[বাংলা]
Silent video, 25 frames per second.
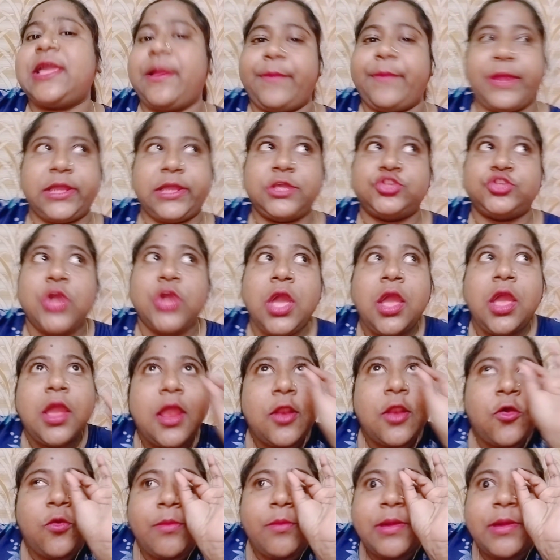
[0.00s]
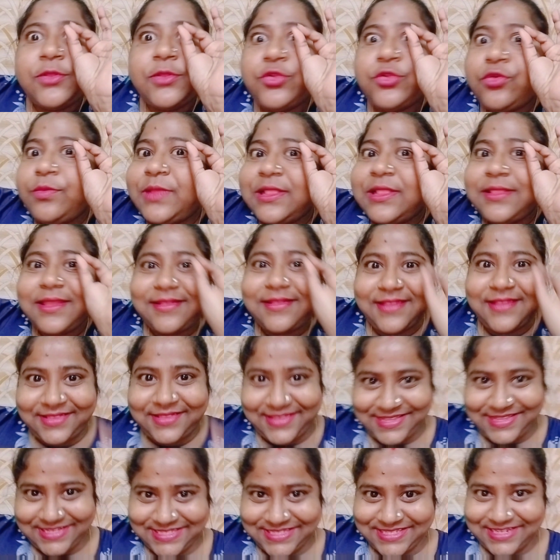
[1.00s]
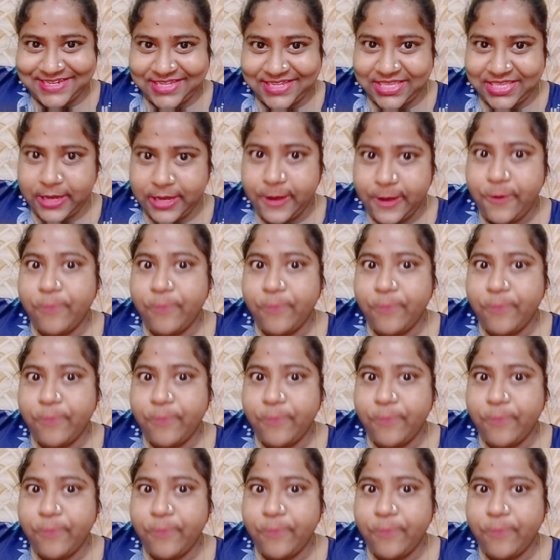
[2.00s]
আমরা কিছু এরকমভাবে দূরবীন দিয়ে দেখতে যাচ্ছি নাকি